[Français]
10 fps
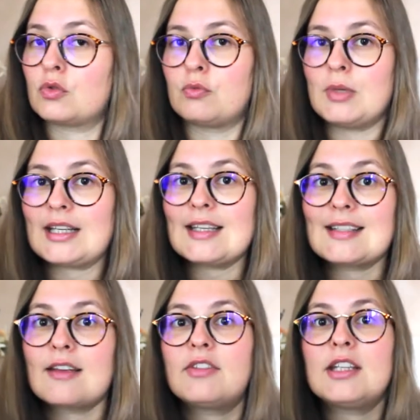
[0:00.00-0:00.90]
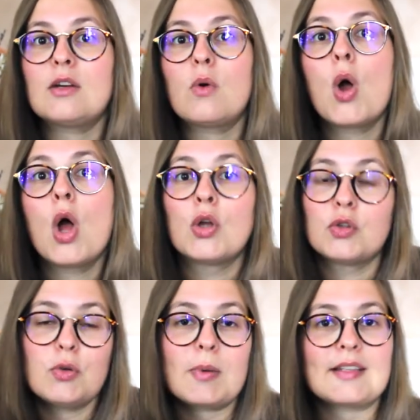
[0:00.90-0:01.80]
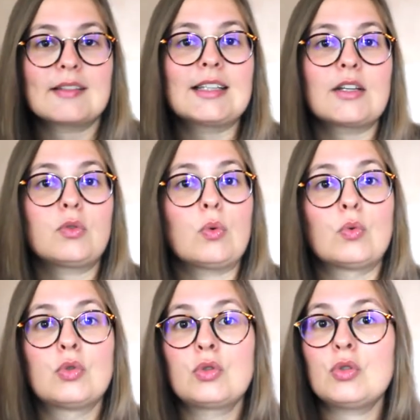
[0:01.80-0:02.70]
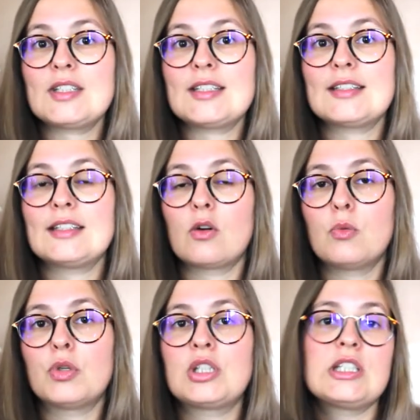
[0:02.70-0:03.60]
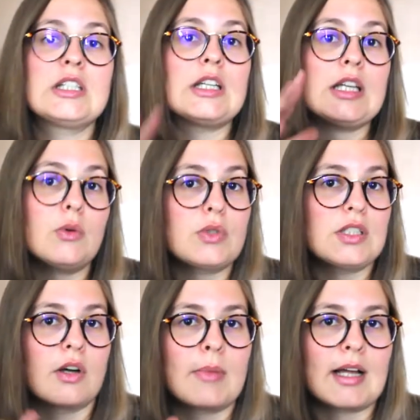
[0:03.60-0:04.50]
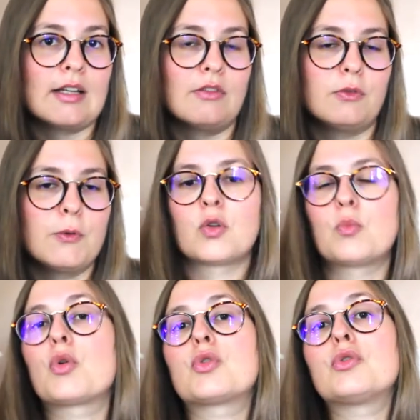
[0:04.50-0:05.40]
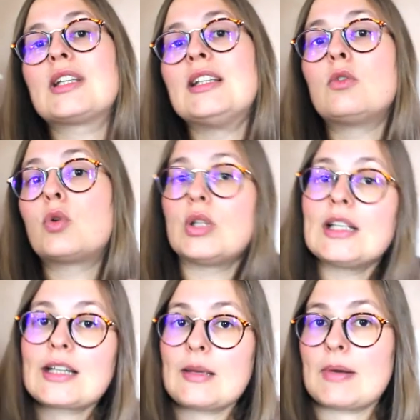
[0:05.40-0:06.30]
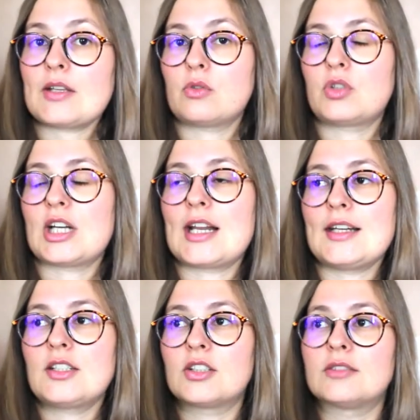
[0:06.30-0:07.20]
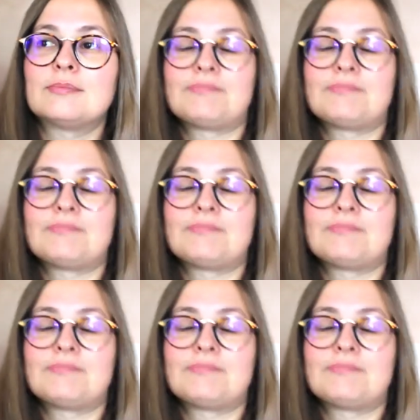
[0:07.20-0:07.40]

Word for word: Je vous mettrai sa vidéo de présentation juste ici dans le petit et aussi en barre d'infos. Donc pour ceux qui ne connaîtraient pas ce challenge,